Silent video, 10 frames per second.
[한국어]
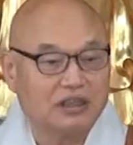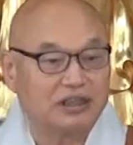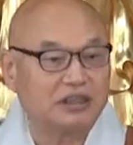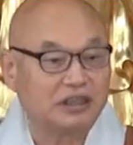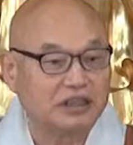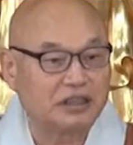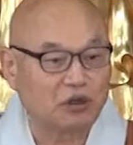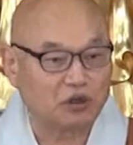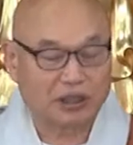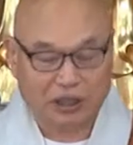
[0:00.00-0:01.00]
여기서 일체
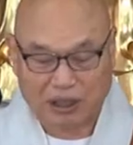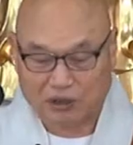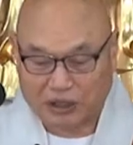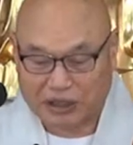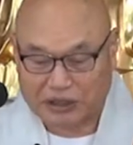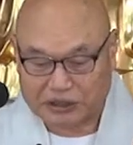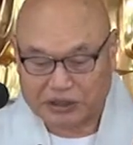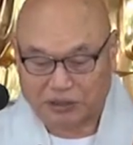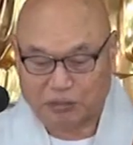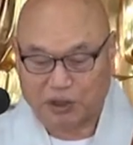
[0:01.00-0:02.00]
공덕이라고 하는
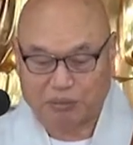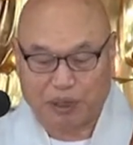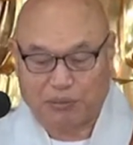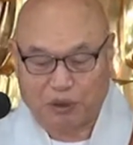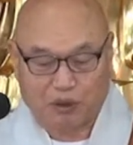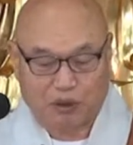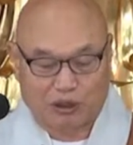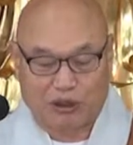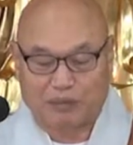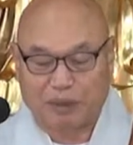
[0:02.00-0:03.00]
것은 뭐 밥 먹고 아,